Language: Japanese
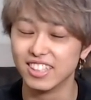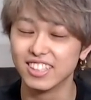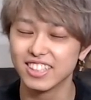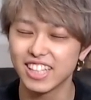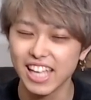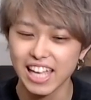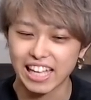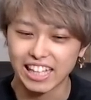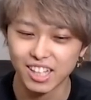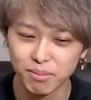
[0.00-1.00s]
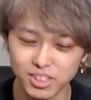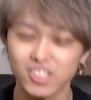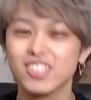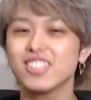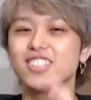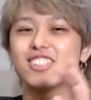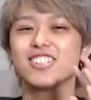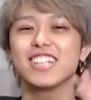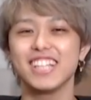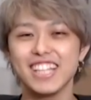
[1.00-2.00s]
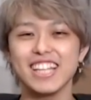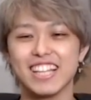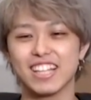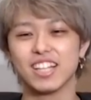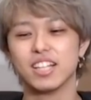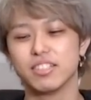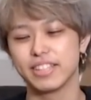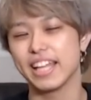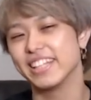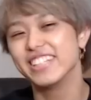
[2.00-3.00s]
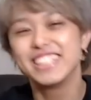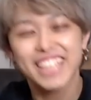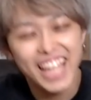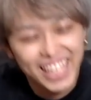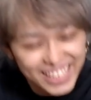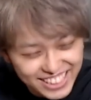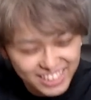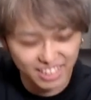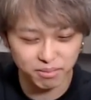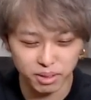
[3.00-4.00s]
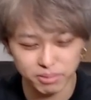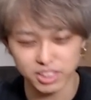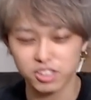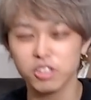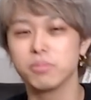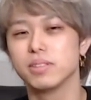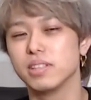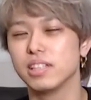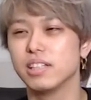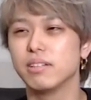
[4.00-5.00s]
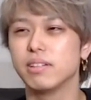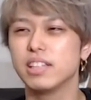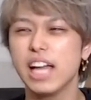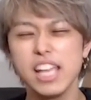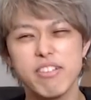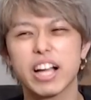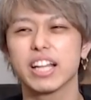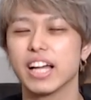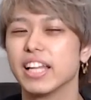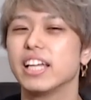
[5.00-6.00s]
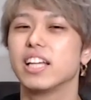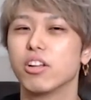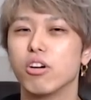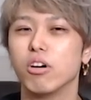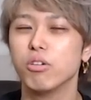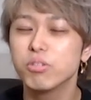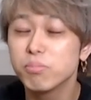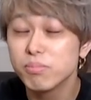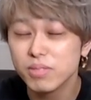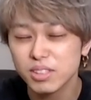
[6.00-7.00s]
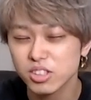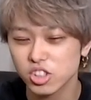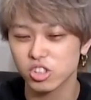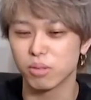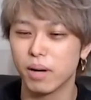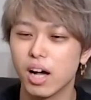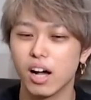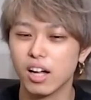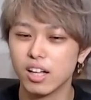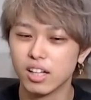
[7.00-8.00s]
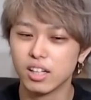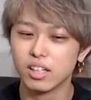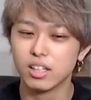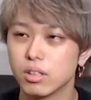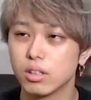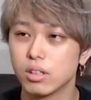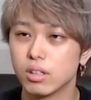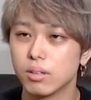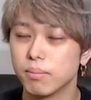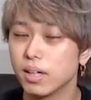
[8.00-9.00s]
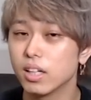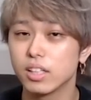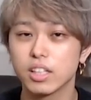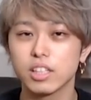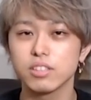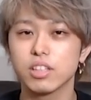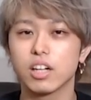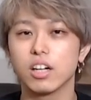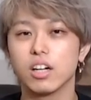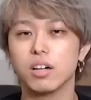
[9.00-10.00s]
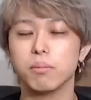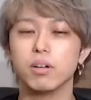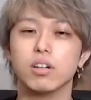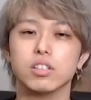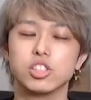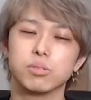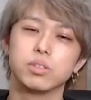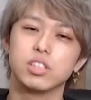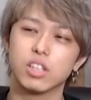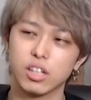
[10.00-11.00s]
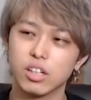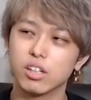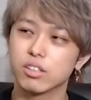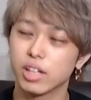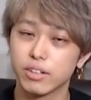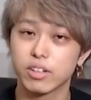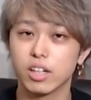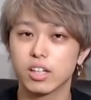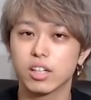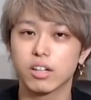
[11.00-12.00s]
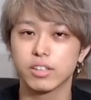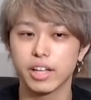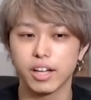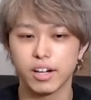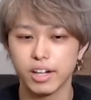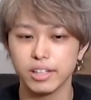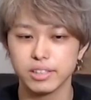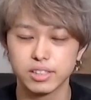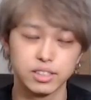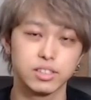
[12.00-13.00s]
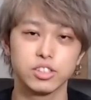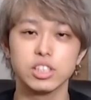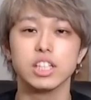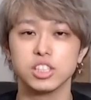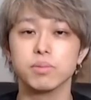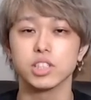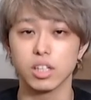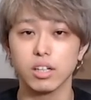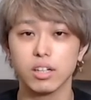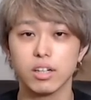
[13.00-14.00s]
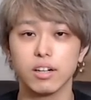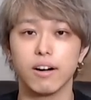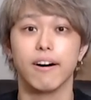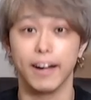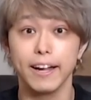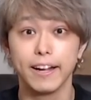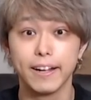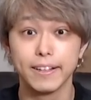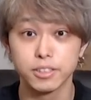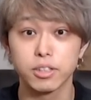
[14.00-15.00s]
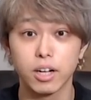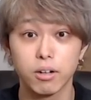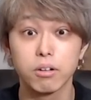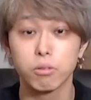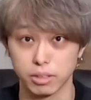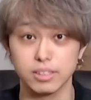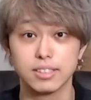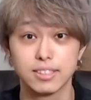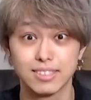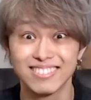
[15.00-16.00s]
んで、まあ、そういう時に「二重どうですか？」っつって、まあ別に興味ないわけではないけど、ほんのちょっとまあまあできるならまあしてもいいかなぐらいの感覚で、はいついでにしました。はい、それがこれです。